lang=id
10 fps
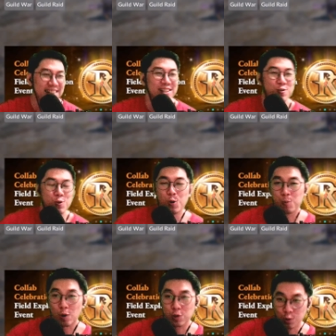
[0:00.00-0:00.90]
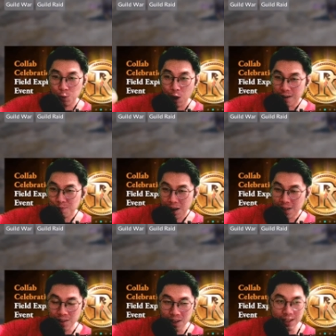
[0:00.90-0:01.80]
Wuh, biasa tuh garam
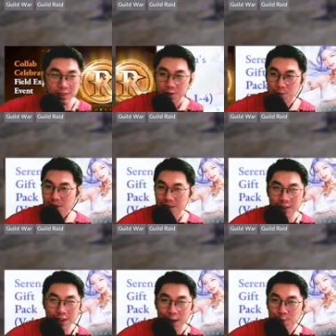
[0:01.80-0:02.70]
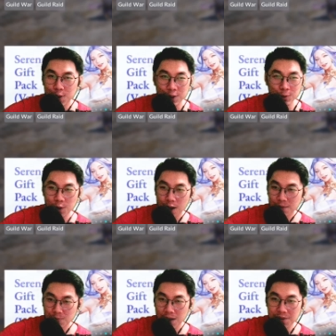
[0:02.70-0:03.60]
banyak gitu ya. Pas lagi update gitu
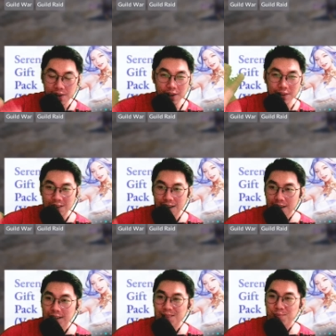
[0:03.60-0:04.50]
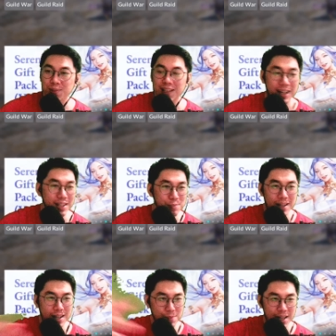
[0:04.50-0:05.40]
garam banyak. Sekarang lagi sepi ya. Kayaknya
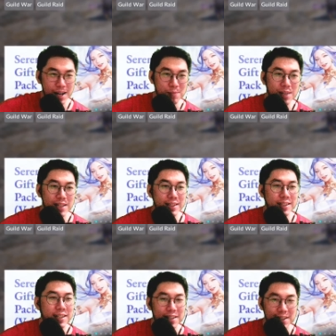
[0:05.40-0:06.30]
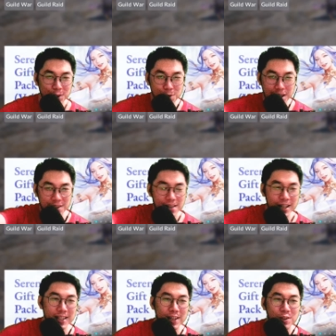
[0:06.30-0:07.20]
mereka pada ampas kayaknya. Gua
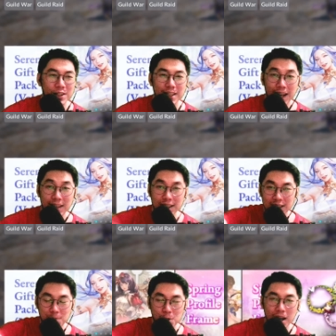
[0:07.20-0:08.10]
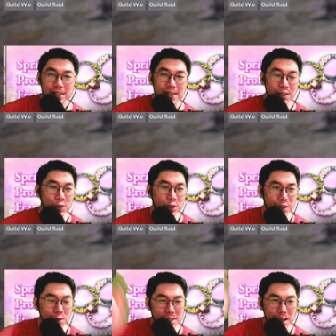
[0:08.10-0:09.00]
doang nih yang hoki. Nanti kita mau gacha noho ya.
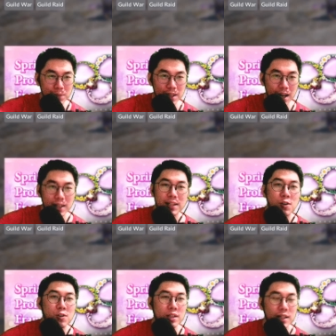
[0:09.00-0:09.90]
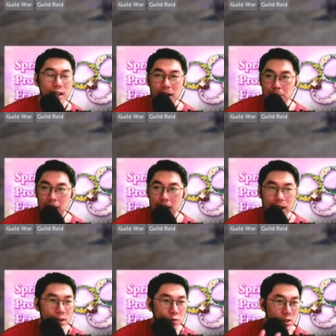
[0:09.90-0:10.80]
Gua jamin kali ini hoki ya. Kenapa?
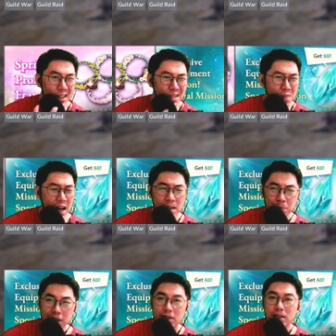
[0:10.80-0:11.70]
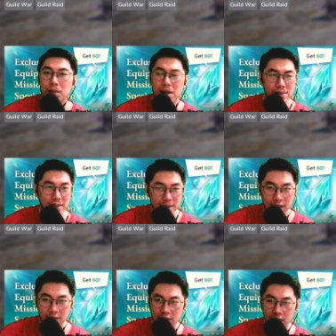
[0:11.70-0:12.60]
Karena gua udah lima kali piti. Masa iya?
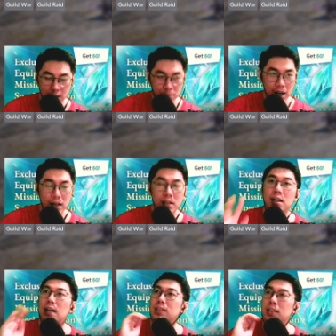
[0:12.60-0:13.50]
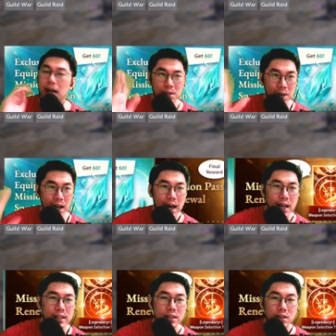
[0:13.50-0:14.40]
enam kali enggak sih, enggak lima kali.